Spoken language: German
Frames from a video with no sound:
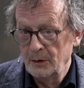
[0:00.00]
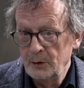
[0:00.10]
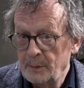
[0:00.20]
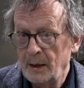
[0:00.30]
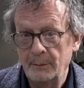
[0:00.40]

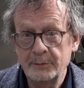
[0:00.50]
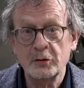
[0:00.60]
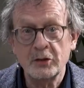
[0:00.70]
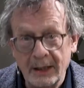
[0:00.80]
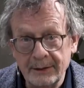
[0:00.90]
überhaupt
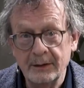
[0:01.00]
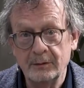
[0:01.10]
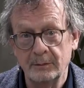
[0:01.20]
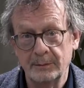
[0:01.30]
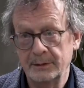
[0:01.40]
zustande
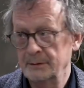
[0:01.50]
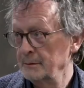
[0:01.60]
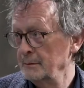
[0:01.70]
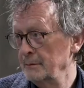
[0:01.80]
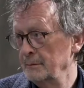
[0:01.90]
kommt. Mhm.